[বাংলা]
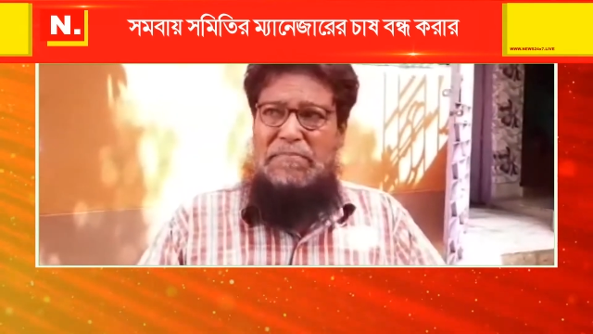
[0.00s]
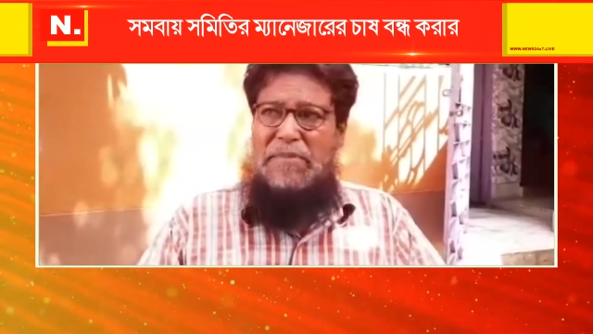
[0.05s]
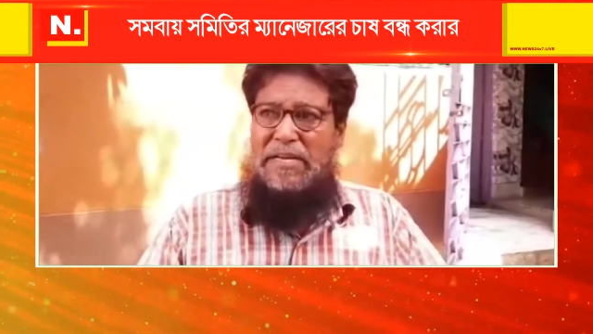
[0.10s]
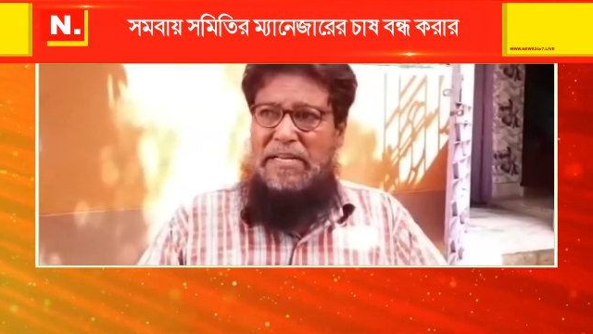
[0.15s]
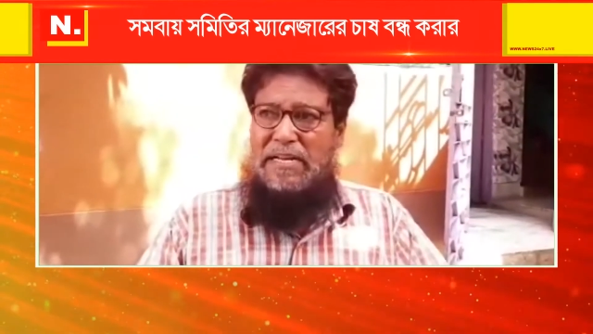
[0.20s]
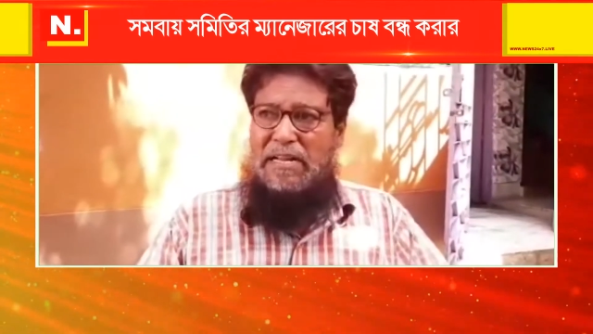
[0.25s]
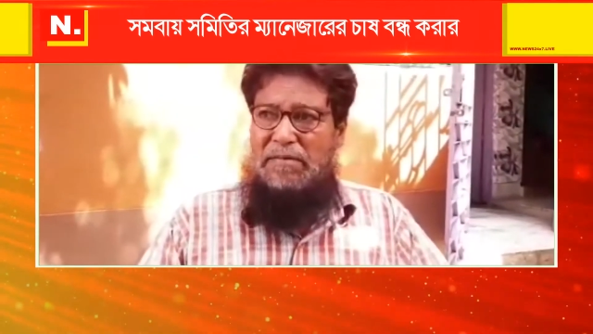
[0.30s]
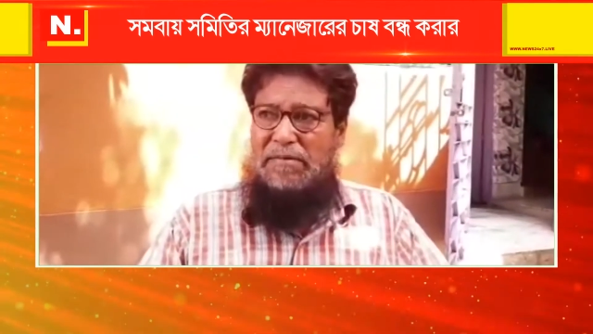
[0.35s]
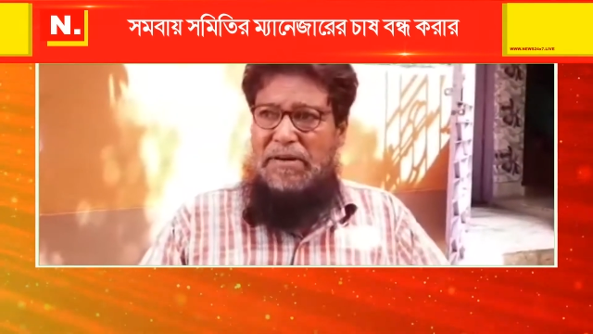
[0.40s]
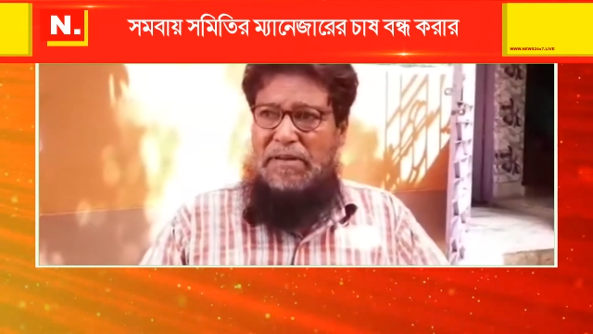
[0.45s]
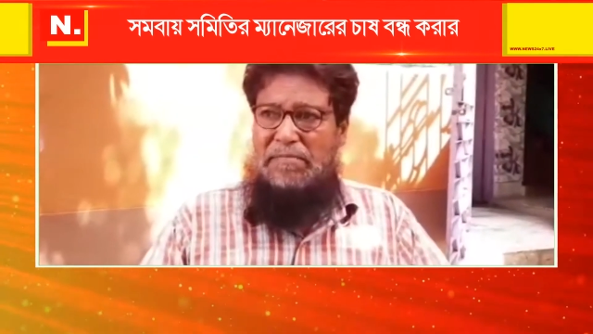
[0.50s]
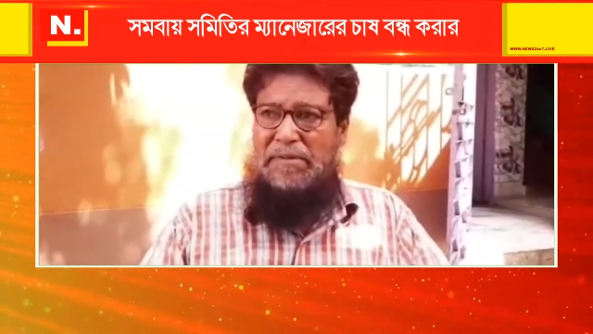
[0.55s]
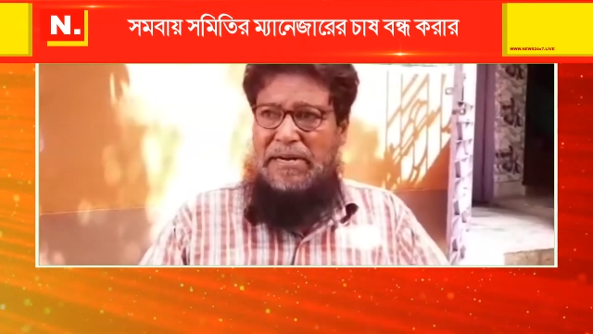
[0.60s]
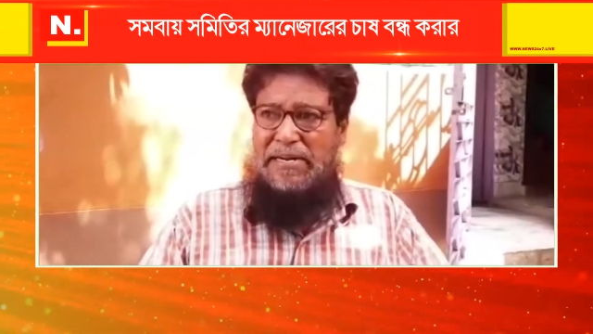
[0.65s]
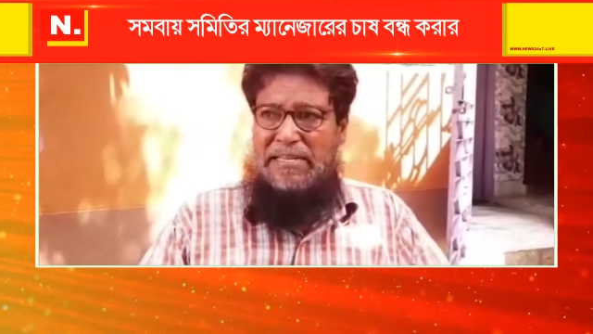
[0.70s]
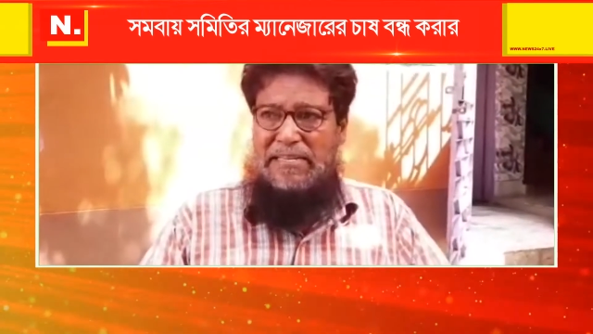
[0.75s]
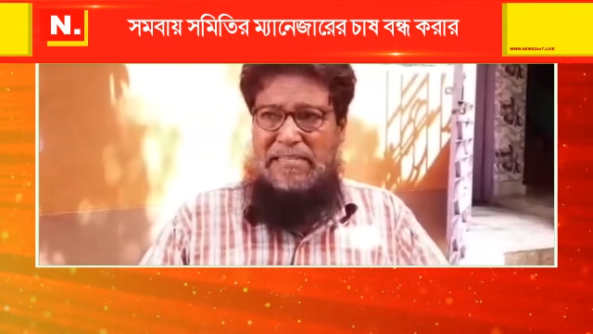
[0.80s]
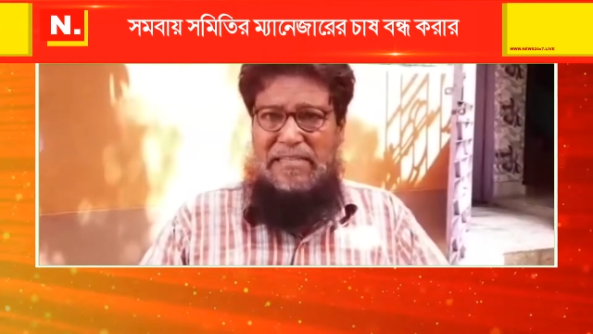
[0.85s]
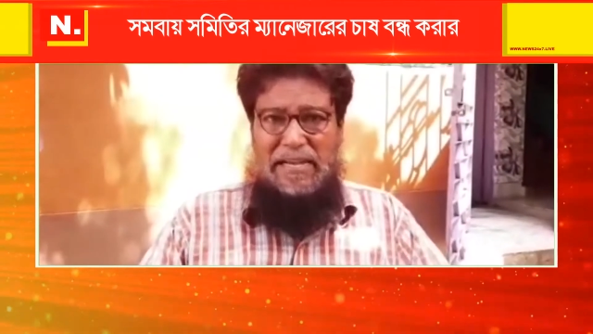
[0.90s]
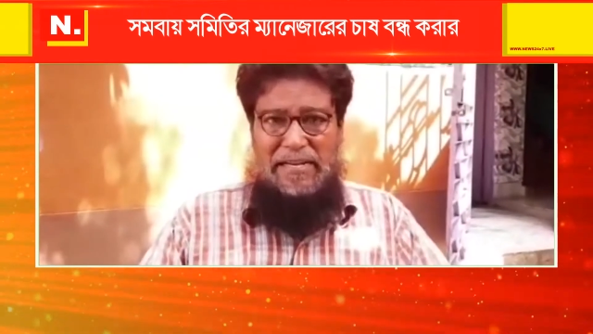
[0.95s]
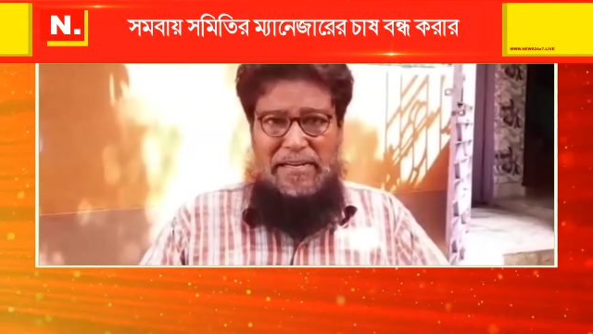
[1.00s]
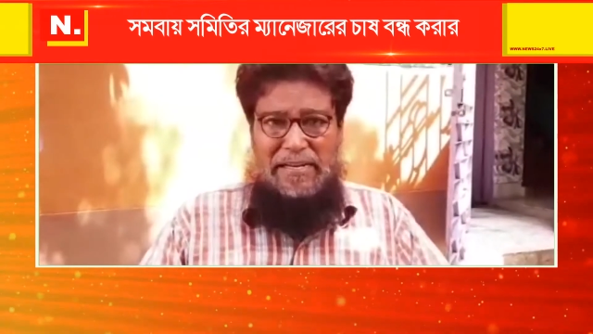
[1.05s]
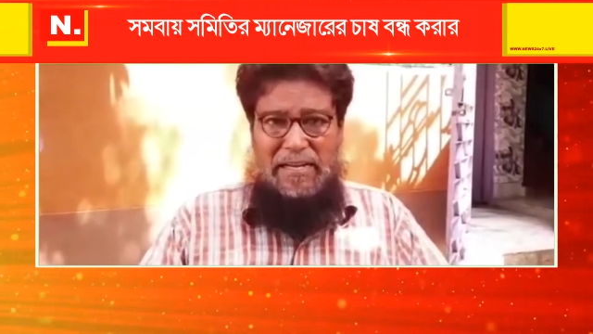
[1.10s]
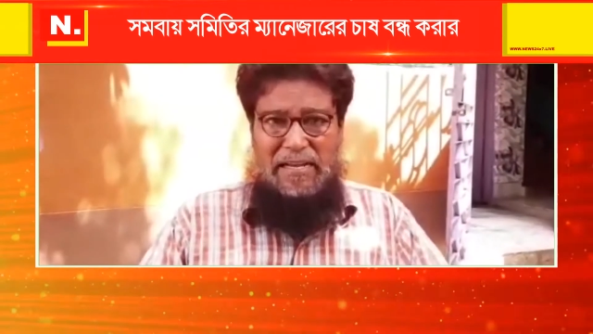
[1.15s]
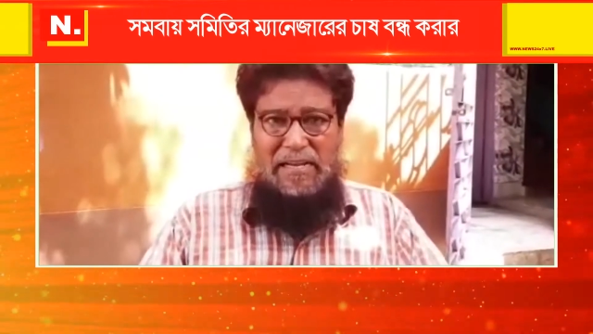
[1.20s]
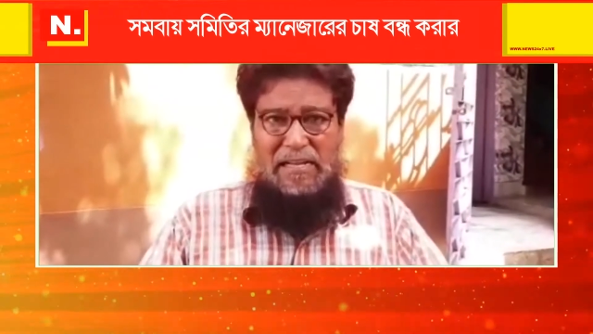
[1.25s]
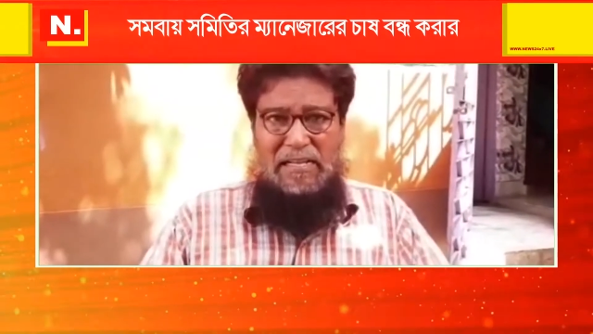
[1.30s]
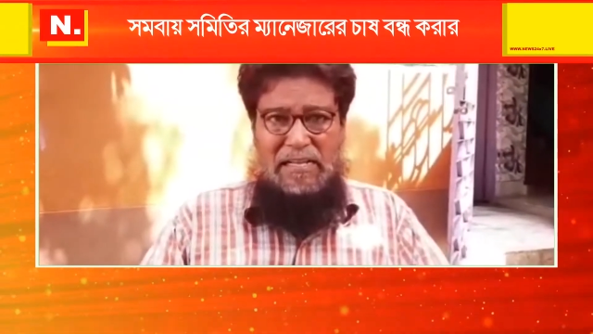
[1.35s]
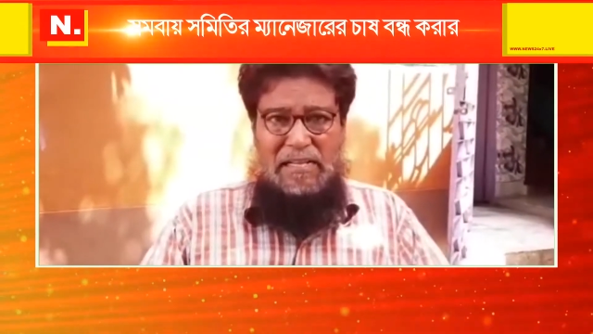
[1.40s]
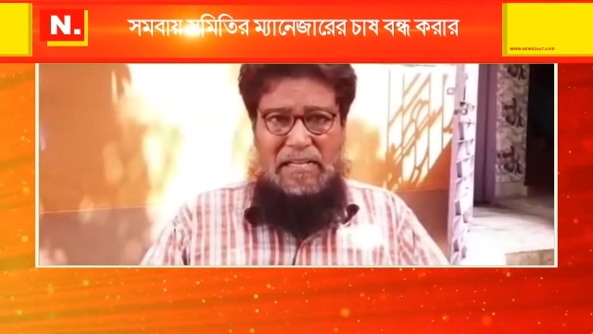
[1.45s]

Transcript: মেয়েরা আমার মাঠে যায় না